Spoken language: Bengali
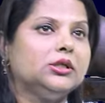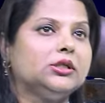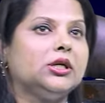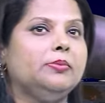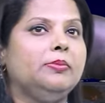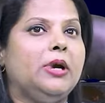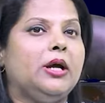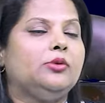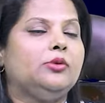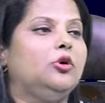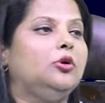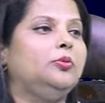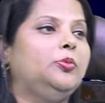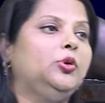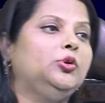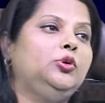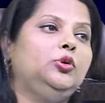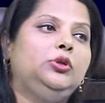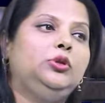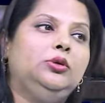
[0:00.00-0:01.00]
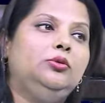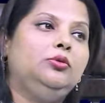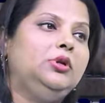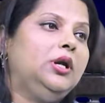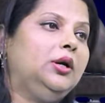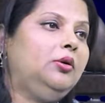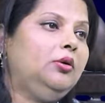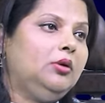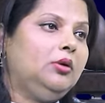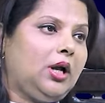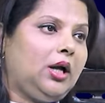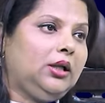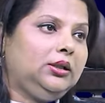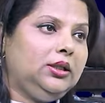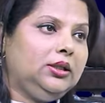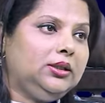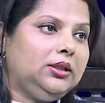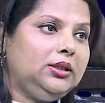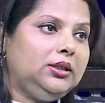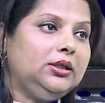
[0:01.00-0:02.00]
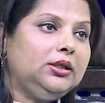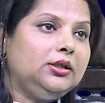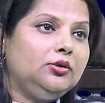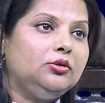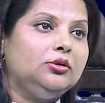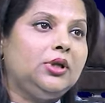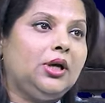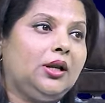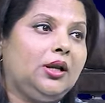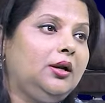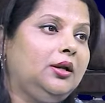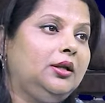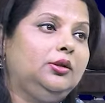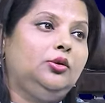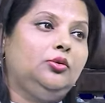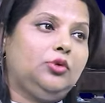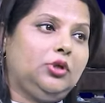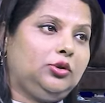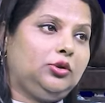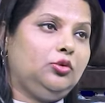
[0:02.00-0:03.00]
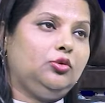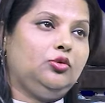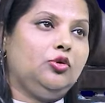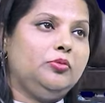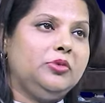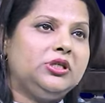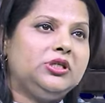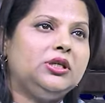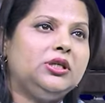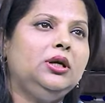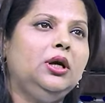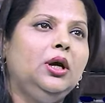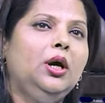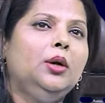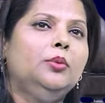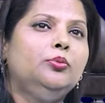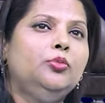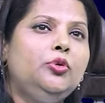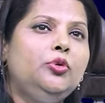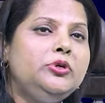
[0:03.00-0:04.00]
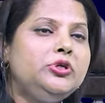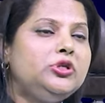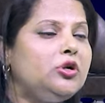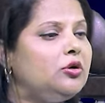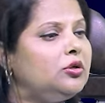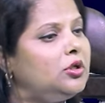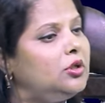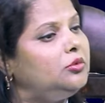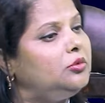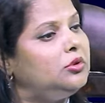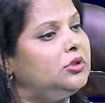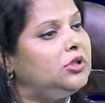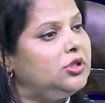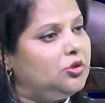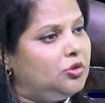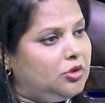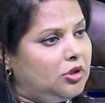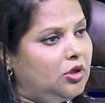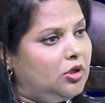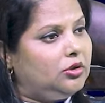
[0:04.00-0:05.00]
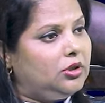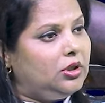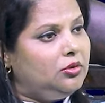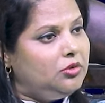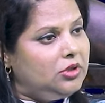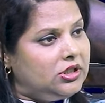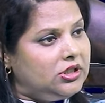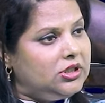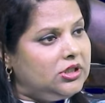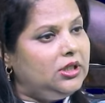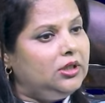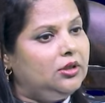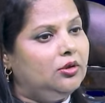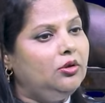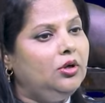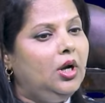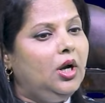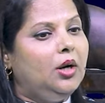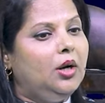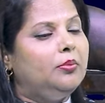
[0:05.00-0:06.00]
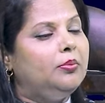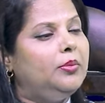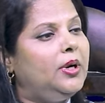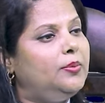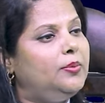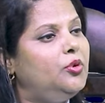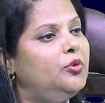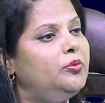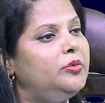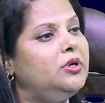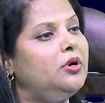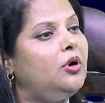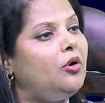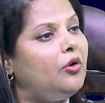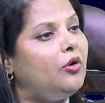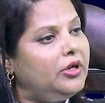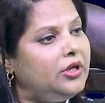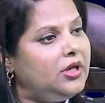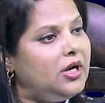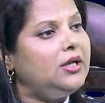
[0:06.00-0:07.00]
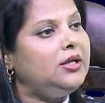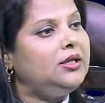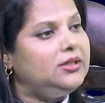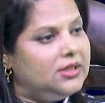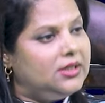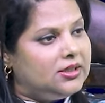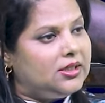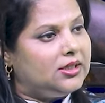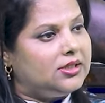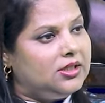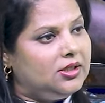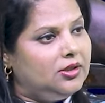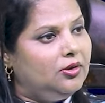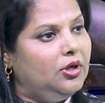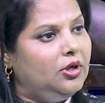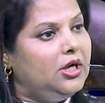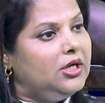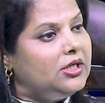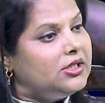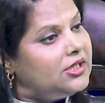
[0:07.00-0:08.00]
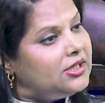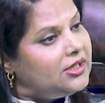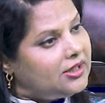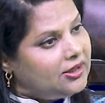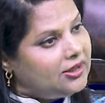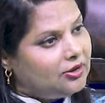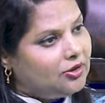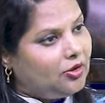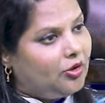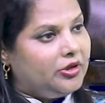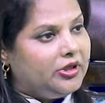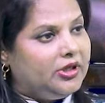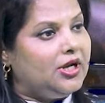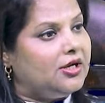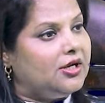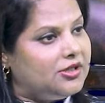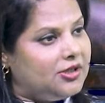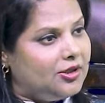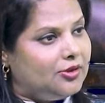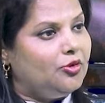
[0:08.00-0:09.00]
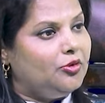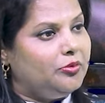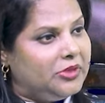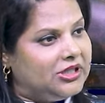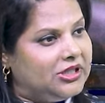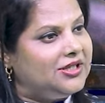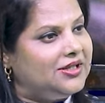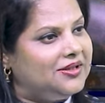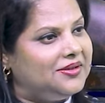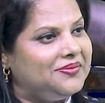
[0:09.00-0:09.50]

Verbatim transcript: সেই ম্যানুয়াল পদ্ধতিগুলি এখন না থাকাতে কিন্তু দালালের দৌরাত্ম কমেছে ভূমি সংক্রান্ত যে জটিলতাগুলি ছিল বা ভূমি হয়রানি যেটা ছিল সেটা কিন্তু অনেকাংশে কমেছে